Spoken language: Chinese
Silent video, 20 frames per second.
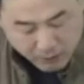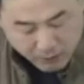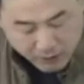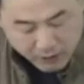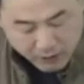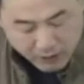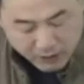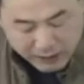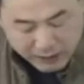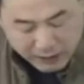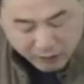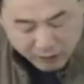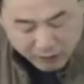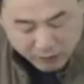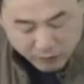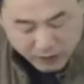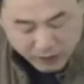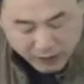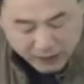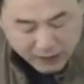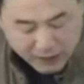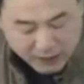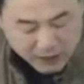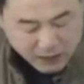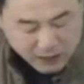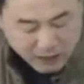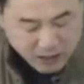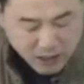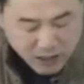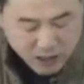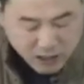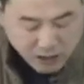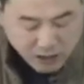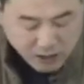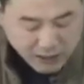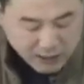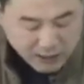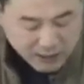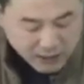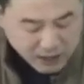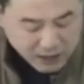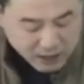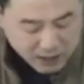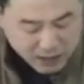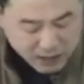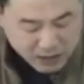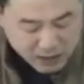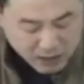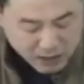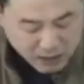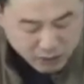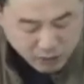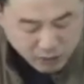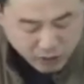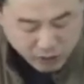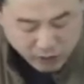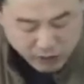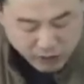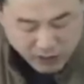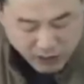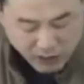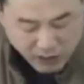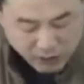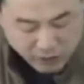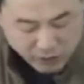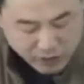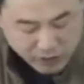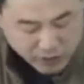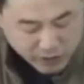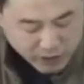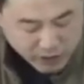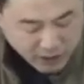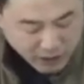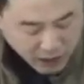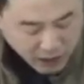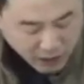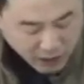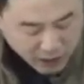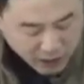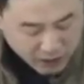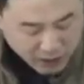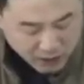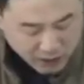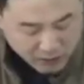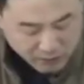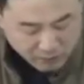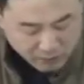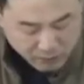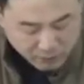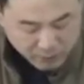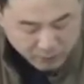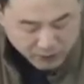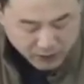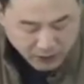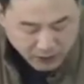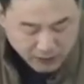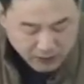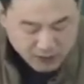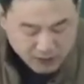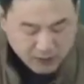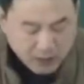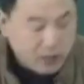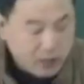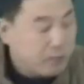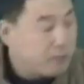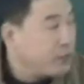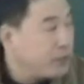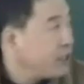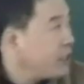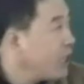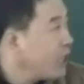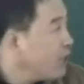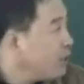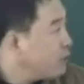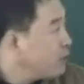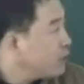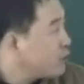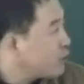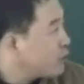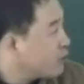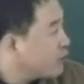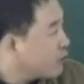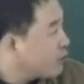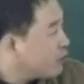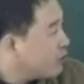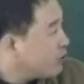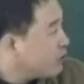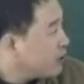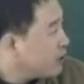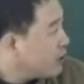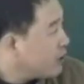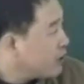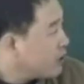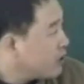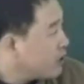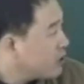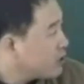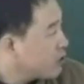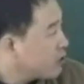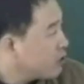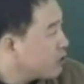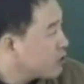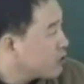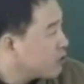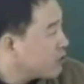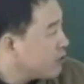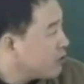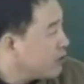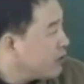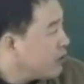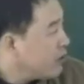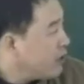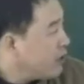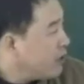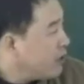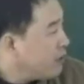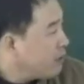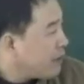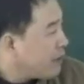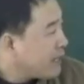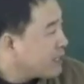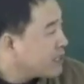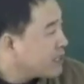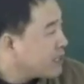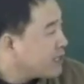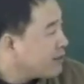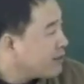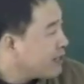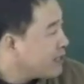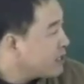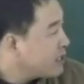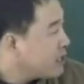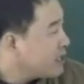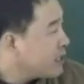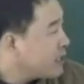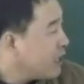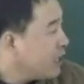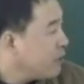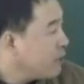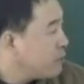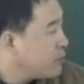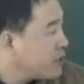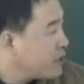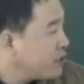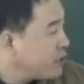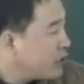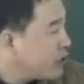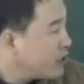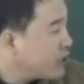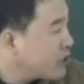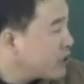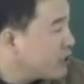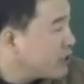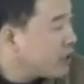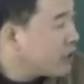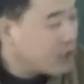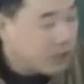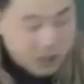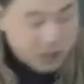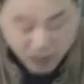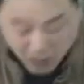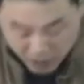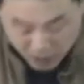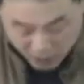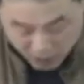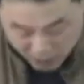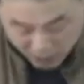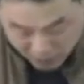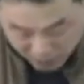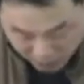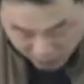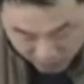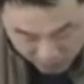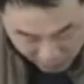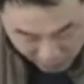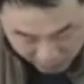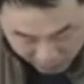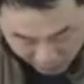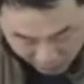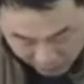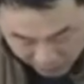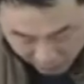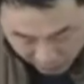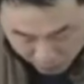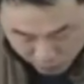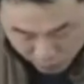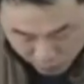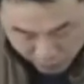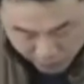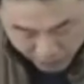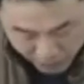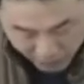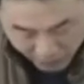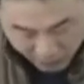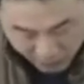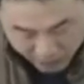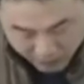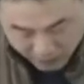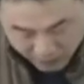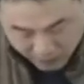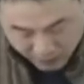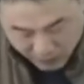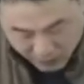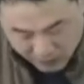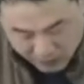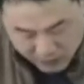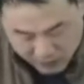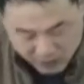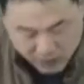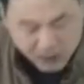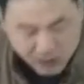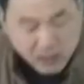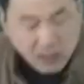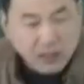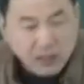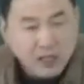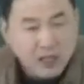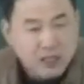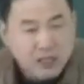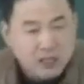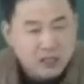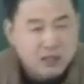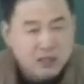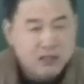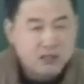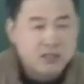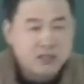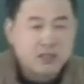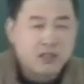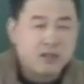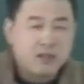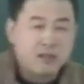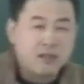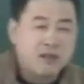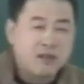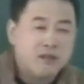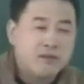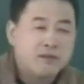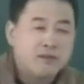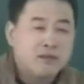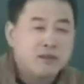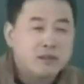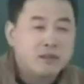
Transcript: 里边呢，大黄牡丹汤只要知道它是一个湿热血瘀常用就行哈。温脾汤呢，治疗脾阳不足、冷积中阻；麻疹的话是治疗脾炎症的。石枣汤要注意哈，石枣汤你要知道呢，